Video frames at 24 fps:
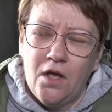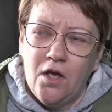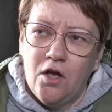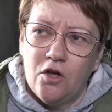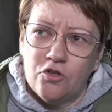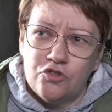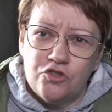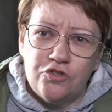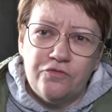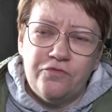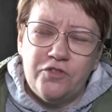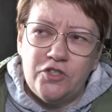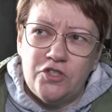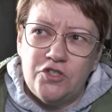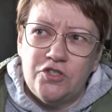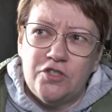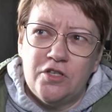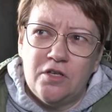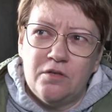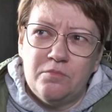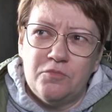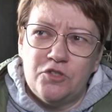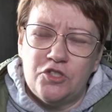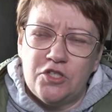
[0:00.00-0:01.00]

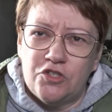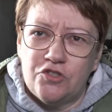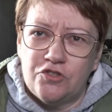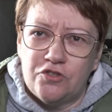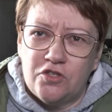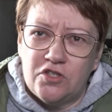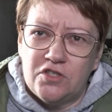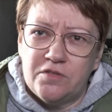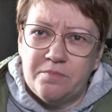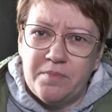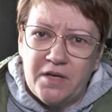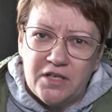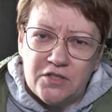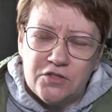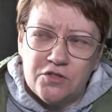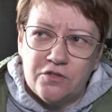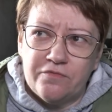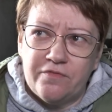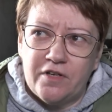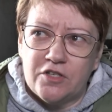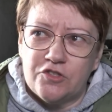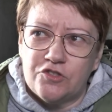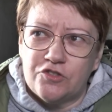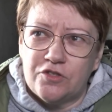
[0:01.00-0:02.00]
Oczywiście, myślę, że to jest
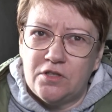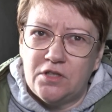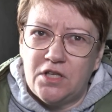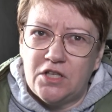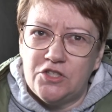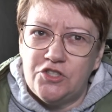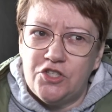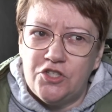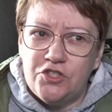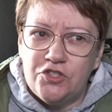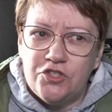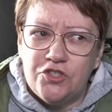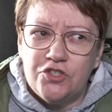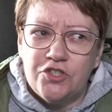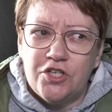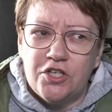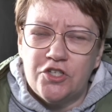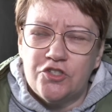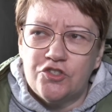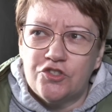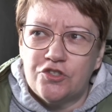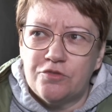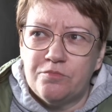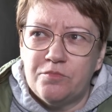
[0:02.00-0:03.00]
bardzo ważne. Na dzień
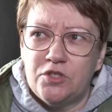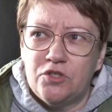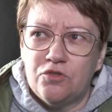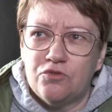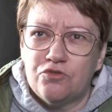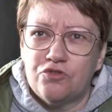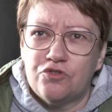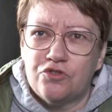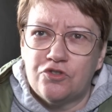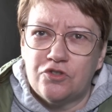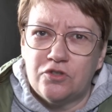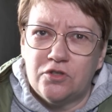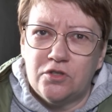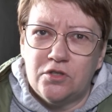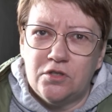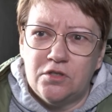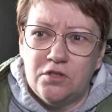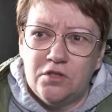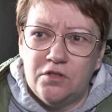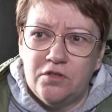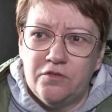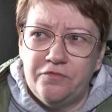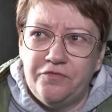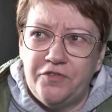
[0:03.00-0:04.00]
dzisiejszy my już y,
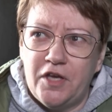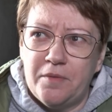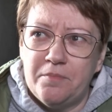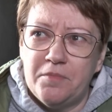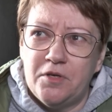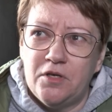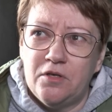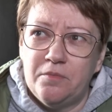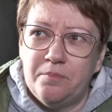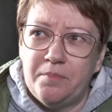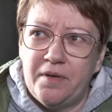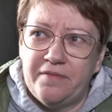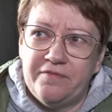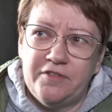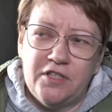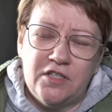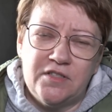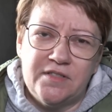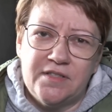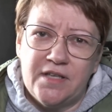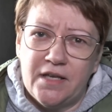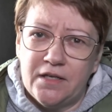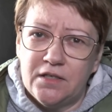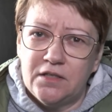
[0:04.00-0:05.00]
wiemy
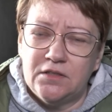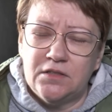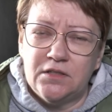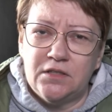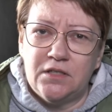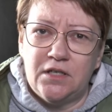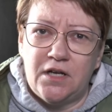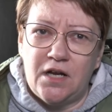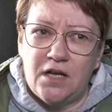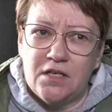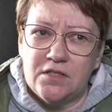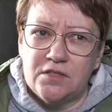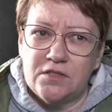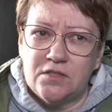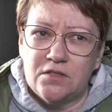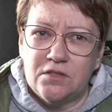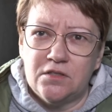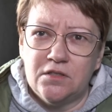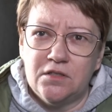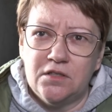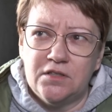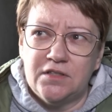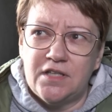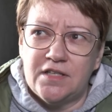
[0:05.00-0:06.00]
pewne cechy tych ras,
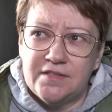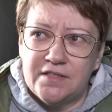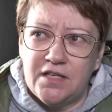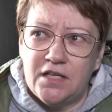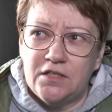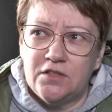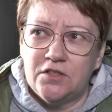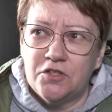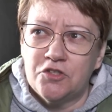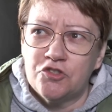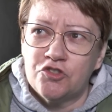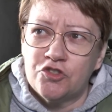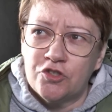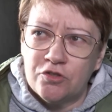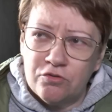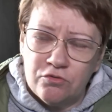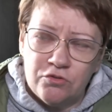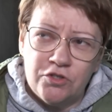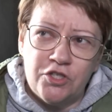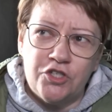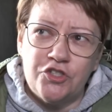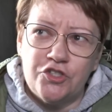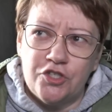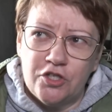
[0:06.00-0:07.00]
y, te cenne,
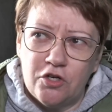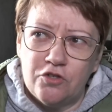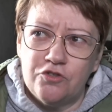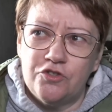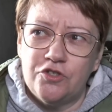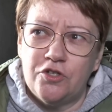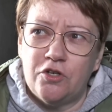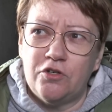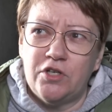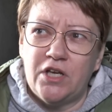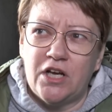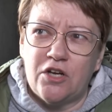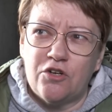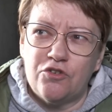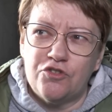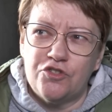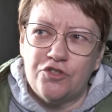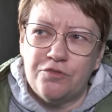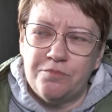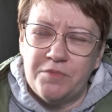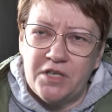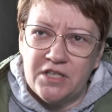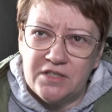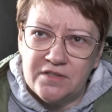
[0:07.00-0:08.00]
szczególnie jeśli chodzi o
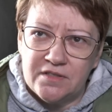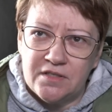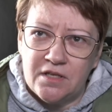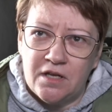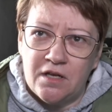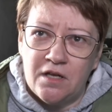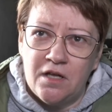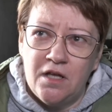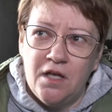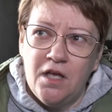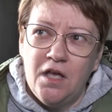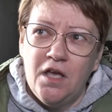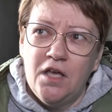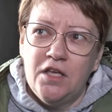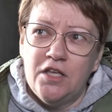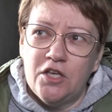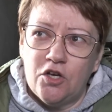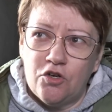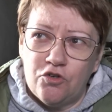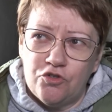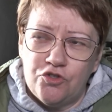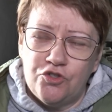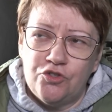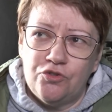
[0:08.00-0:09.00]
jakość mięsa,
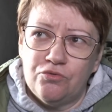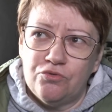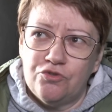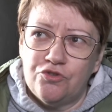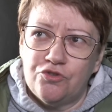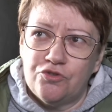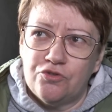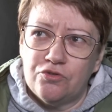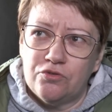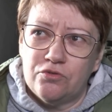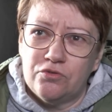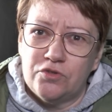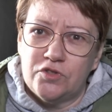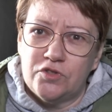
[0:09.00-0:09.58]
jakość tłuszczu,